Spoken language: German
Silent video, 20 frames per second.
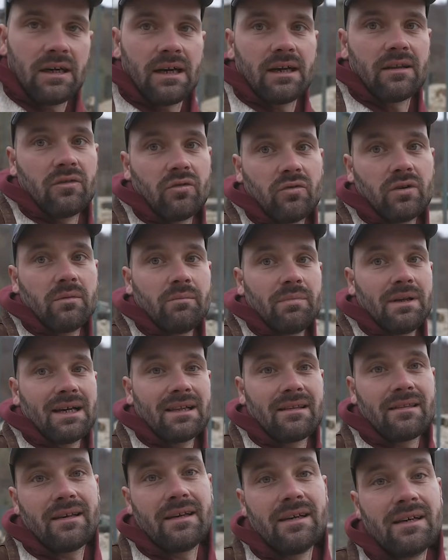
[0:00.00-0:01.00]
An so einem
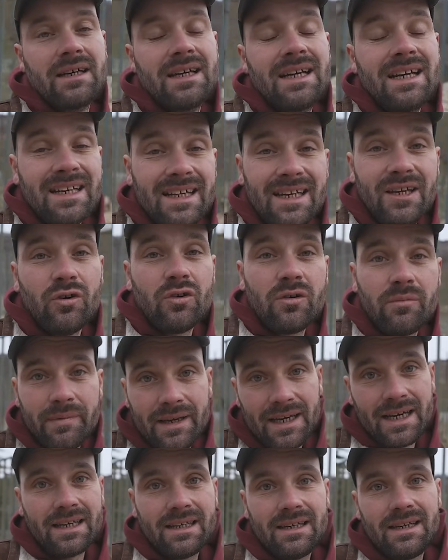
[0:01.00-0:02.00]
Platz hier. Die jungen
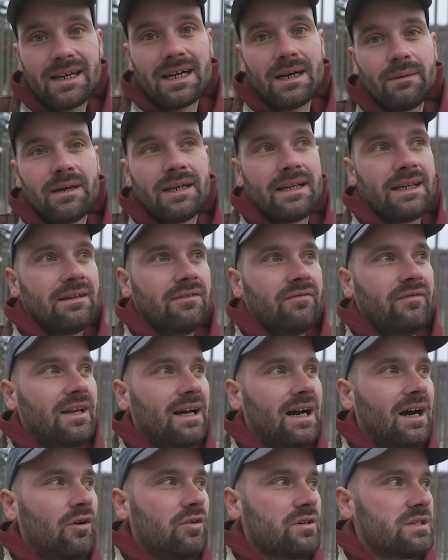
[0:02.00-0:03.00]
Bären, die kann man
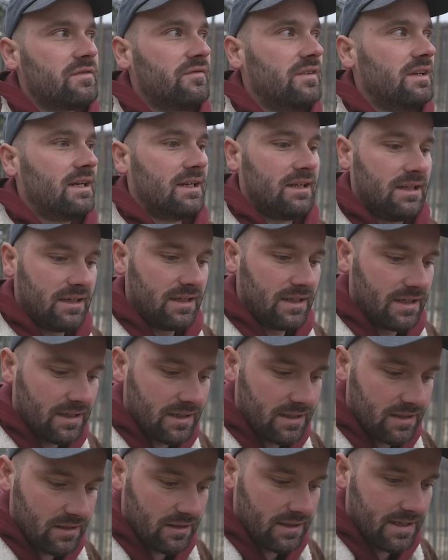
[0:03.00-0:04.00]
wieder auswildern in
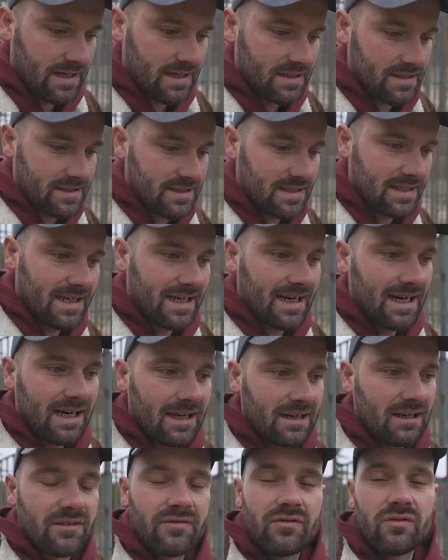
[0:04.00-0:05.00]
ihren ersten
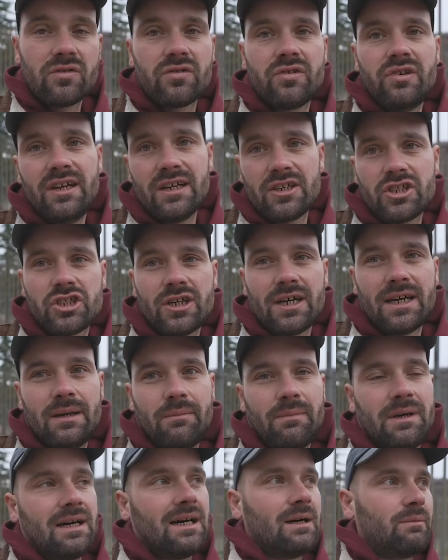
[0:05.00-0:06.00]
Jahren. Das funktioniert
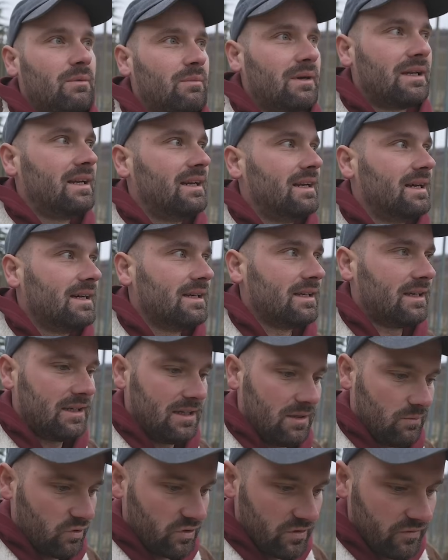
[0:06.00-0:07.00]
scheinbar, aber bei den Älteren,
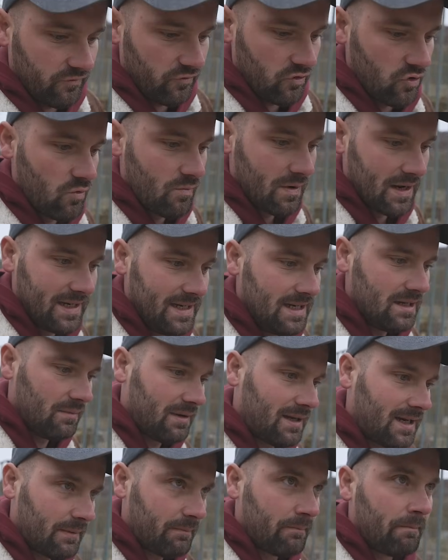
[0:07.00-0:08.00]
die müssen für immer hier
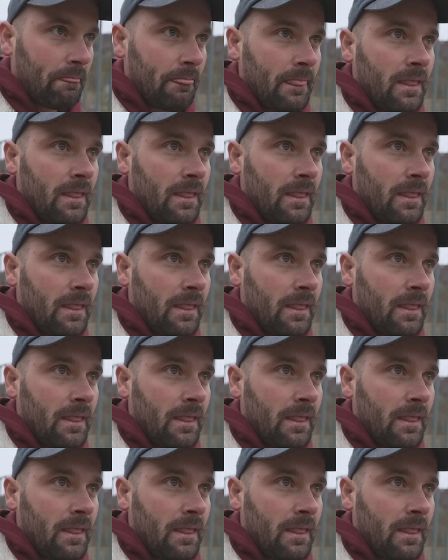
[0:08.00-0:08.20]
bleiben.